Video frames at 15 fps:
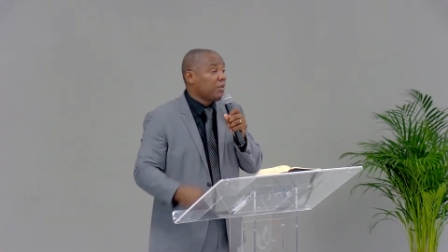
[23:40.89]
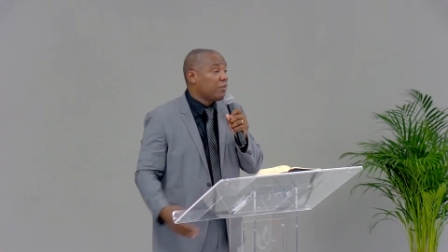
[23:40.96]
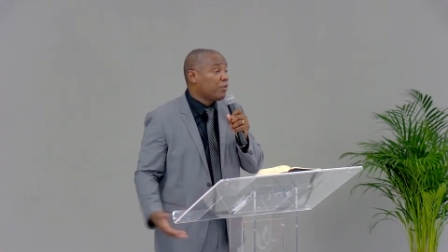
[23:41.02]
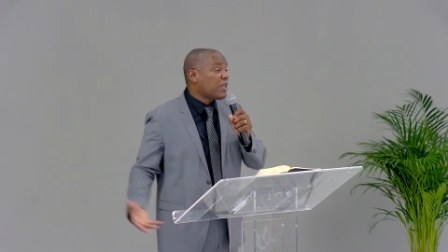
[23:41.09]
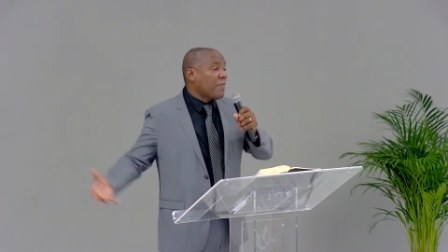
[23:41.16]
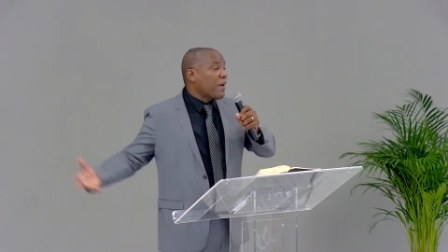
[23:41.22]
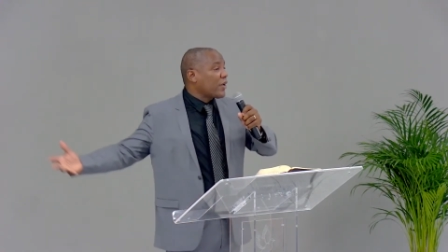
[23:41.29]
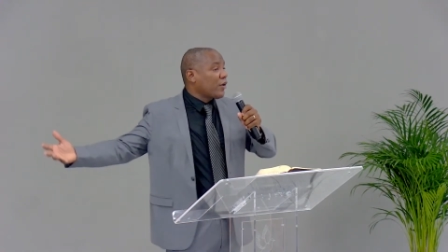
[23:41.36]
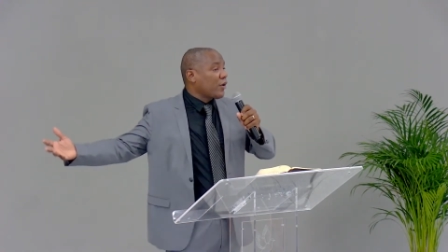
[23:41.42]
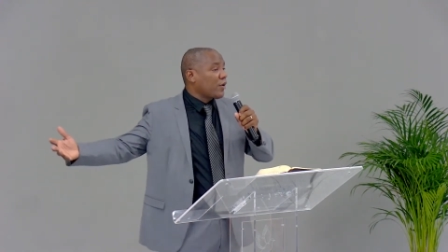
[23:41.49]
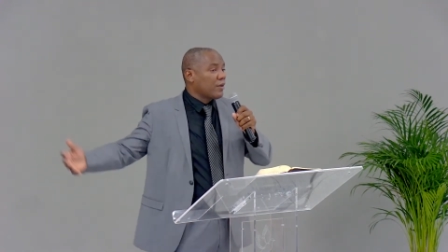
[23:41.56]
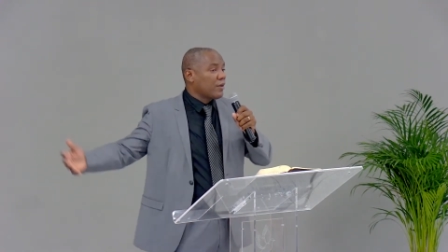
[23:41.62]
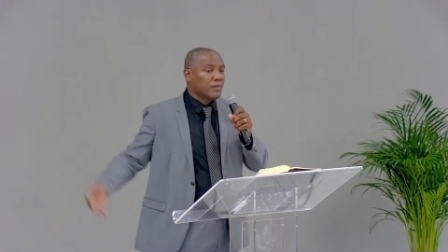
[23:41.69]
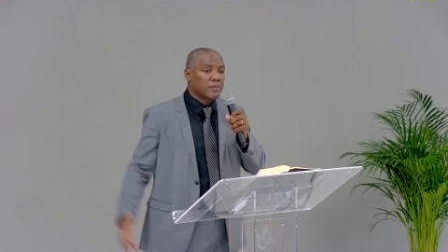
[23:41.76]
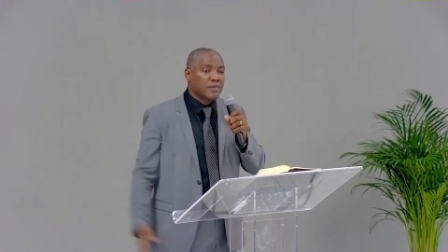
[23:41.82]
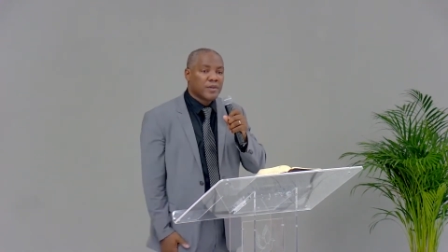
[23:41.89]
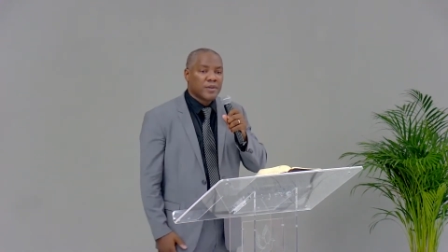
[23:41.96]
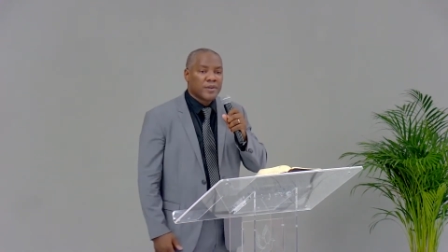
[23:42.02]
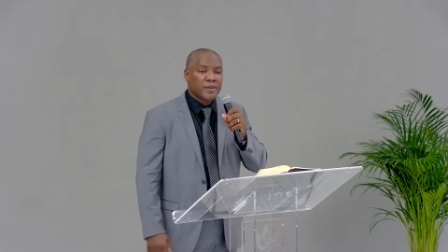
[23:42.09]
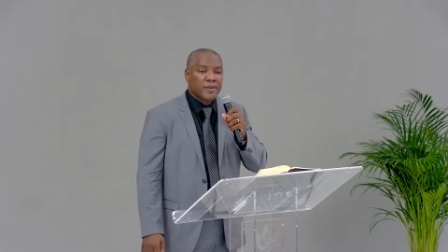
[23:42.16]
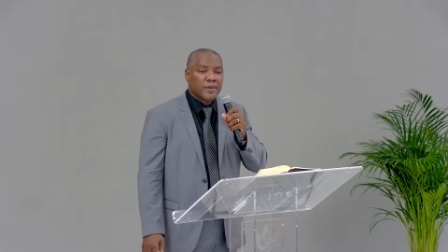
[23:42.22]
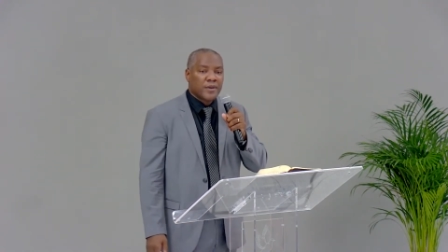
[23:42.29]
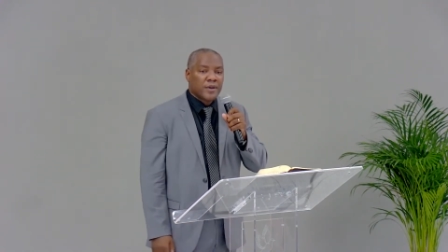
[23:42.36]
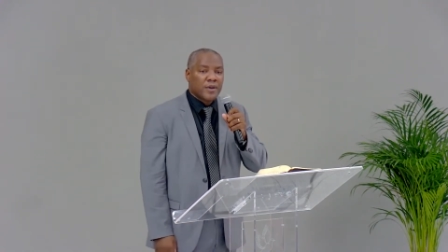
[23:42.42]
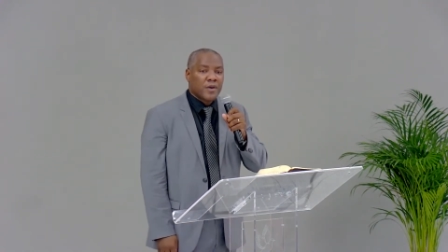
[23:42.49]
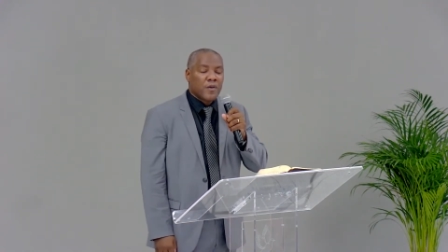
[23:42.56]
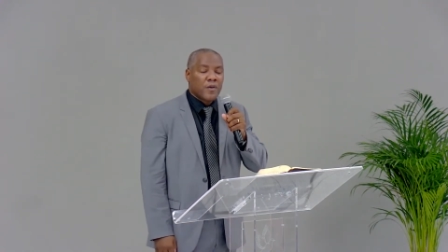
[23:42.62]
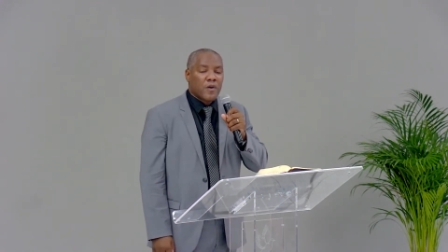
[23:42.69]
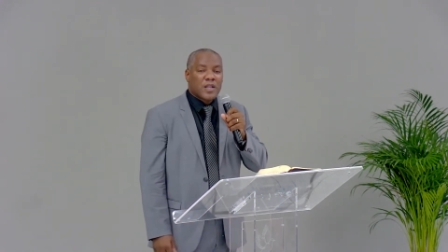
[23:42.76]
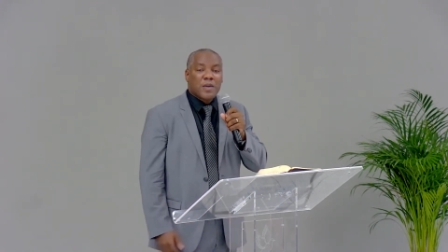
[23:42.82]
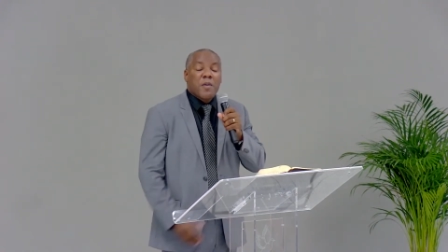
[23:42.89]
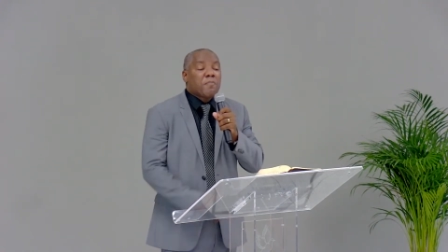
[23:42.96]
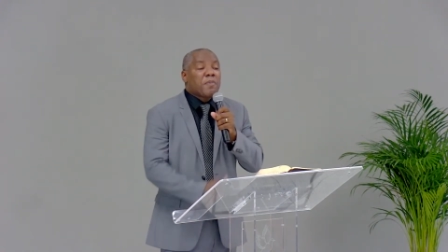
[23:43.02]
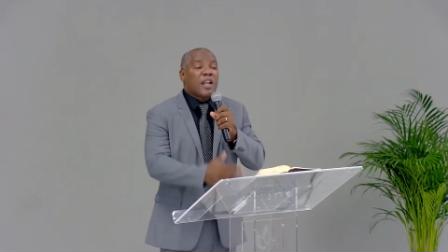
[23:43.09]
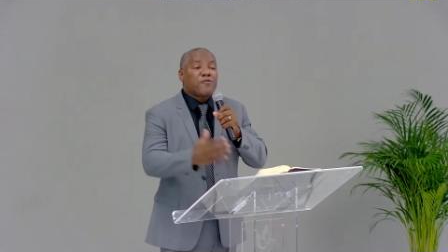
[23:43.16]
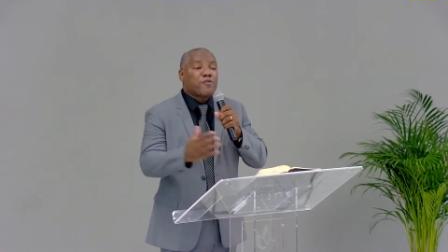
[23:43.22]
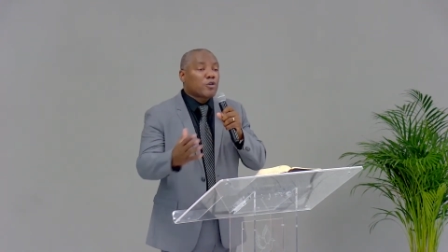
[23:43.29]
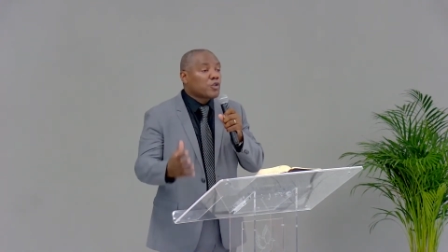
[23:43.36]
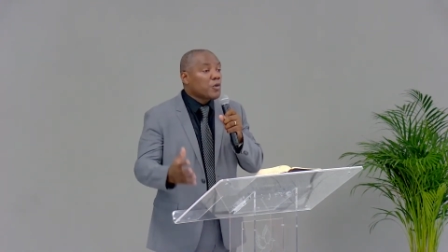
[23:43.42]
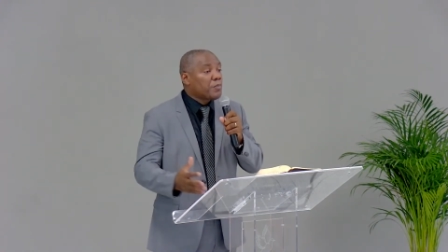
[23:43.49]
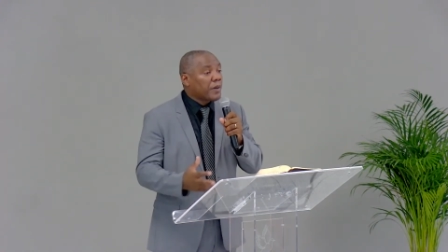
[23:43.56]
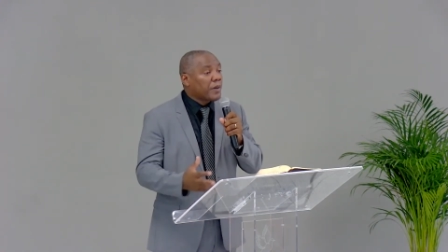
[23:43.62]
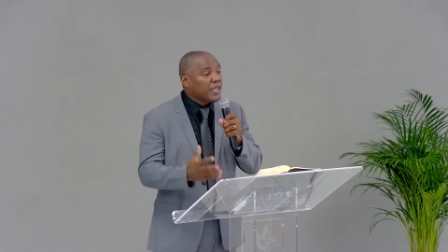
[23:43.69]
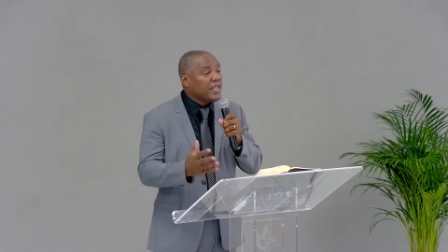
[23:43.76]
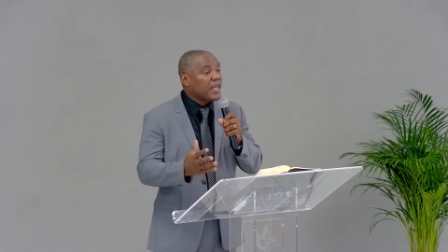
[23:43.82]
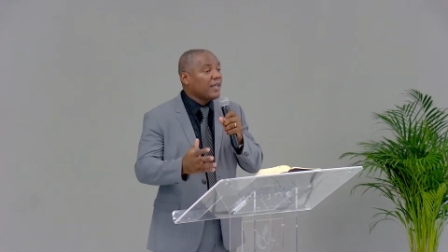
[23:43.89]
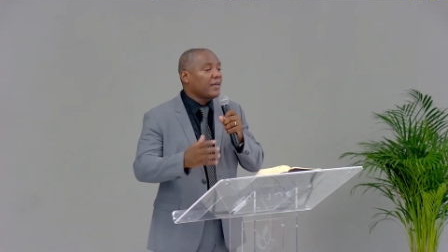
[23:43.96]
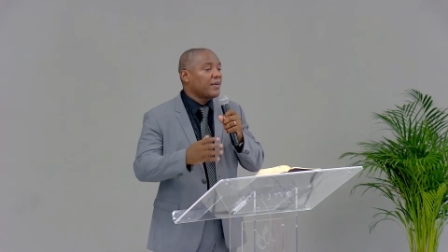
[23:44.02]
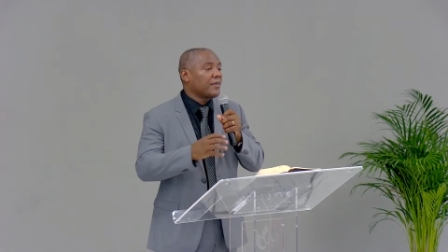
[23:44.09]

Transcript: on n'a pas cœur. On n'a même pas la force de prier.